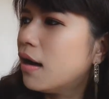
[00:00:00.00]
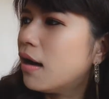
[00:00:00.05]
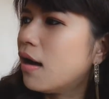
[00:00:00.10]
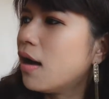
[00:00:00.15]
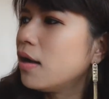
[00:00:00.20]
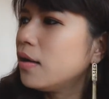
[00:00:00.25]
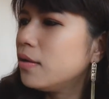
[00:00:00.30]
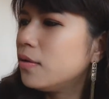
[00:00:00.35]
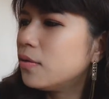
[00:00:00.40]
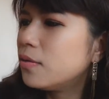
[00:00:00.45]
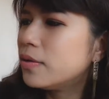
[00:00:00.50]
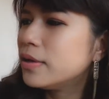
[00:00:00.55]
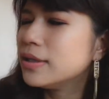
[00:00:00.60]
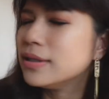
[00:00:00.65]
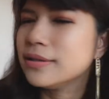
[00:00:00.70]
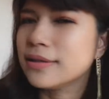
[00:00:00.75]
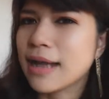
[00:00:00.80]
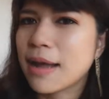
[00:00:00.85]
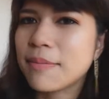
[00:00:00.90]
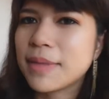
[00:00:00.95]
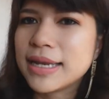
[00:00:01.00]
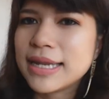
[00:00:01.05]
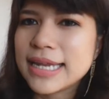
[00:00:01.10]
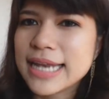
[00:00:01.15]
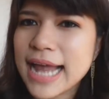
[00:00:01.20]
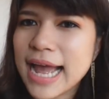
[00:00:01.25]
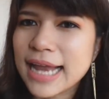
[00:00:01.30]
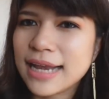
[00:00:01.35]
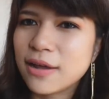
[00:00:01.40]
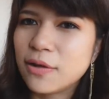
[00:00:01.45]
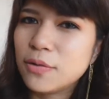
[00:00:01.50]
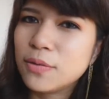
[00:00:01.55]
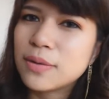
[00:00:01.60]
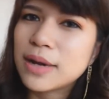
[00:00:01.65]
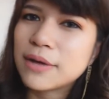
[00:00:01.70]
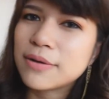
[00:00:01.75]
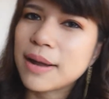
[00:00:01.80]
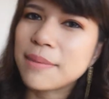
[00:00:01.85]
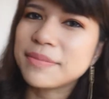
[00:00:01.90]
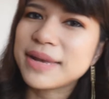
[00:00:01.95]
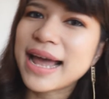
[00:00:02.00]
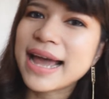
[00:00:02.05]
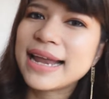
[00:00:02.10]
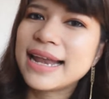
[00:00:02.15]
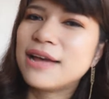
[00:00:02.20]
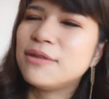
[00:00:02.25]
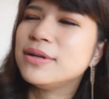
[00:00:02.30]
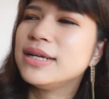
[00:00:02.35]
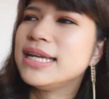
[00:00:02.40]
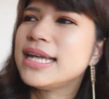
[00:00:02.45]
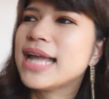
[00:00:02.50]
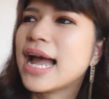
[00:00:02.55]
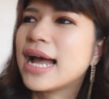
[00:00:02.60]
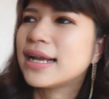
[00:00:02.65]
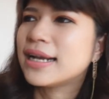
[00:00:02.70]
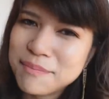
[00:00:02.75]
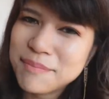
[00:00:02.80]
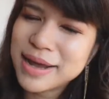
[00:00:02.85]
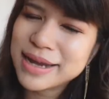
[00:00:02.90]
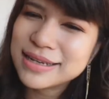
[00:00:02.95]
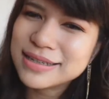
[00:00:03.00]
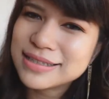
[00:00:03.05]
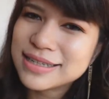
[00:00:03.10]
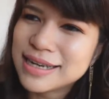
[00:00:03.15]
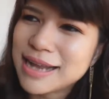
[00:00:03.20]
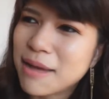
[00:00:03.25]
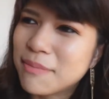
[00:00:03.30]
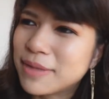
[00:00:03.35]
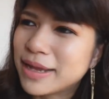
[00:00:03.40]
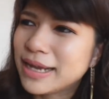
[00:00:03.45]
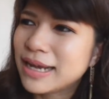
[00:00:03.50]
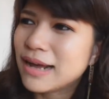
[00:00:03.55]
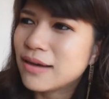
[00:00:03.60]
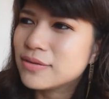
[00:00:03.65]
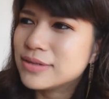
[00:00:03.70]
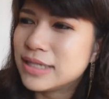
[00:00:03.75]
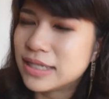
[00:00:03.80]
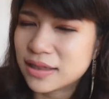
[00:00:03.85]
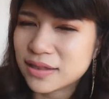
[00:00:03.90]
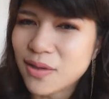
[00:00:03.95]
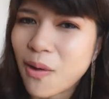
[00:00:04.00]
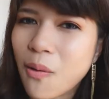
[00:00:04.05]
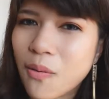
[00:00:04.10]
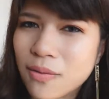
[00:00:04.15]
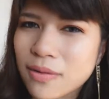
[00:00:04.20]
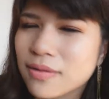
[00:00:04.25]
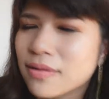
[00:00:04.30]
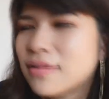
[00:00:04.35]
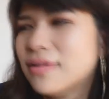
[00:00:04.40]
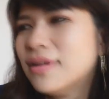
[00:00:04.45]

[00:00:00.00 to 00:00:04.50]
อ๋อลูกคนอื่นทำอันนี้ได้แล้วลูกเราทำได้แล้วหรือยัง มันจะทำให้เราจิตตก